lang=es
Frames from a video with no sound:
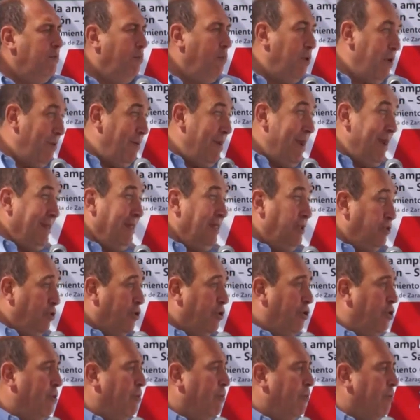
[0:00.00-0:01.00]
Voy a hablar de
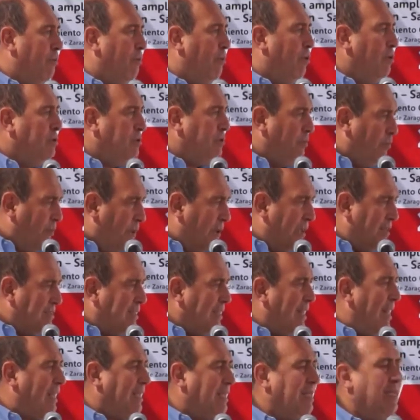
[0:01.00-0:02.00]
Torreón. Hoy se puede
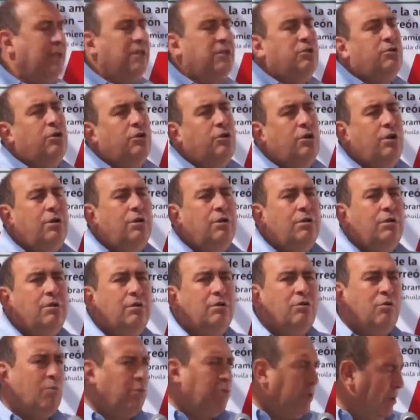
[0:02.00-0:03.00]
hacer aquí en Torreón,
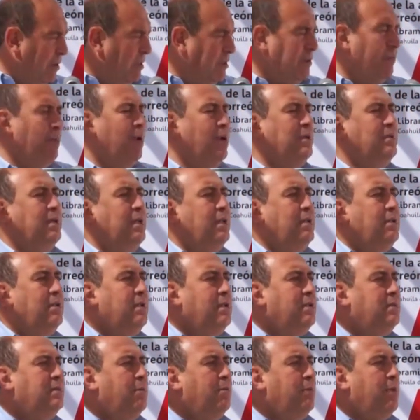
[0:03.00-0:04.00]
como también se puede hacer en,
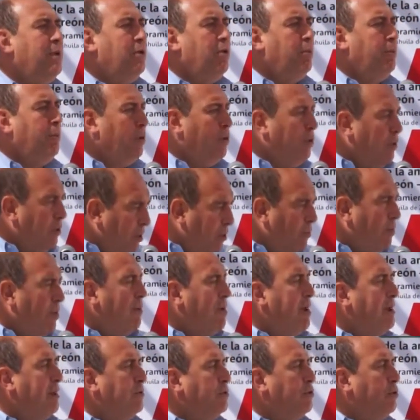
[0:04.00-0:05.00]
en San Pedro, pero voy a
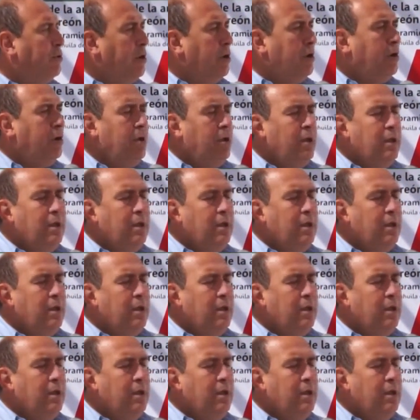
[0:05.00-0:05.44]
hablar de Torreón